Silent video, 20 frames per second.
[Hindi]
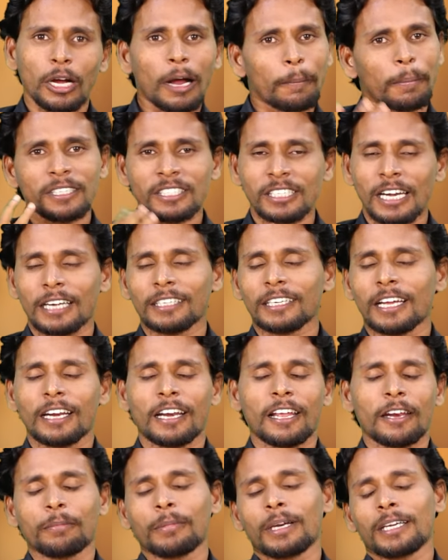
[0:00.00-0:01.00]
अपने स्टार्ट कर
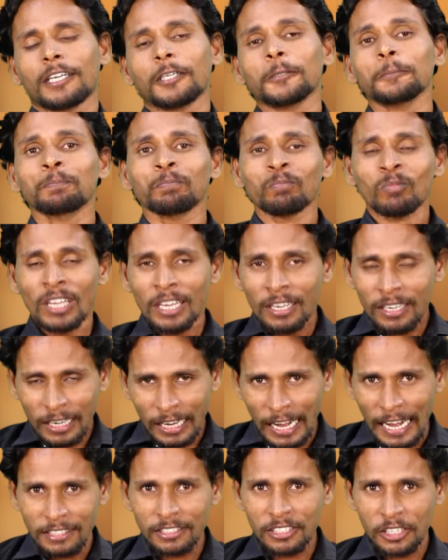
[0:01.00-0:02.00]
लेना
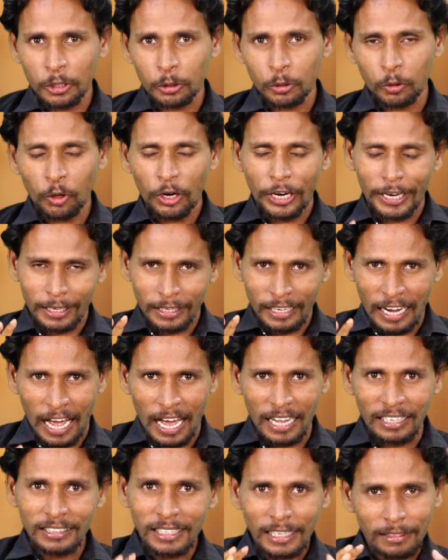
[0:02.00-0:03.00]
मैट सको तो एक
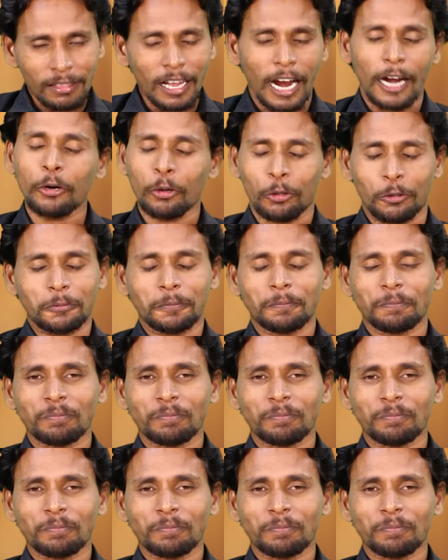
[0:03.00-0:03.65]
नान के तांडो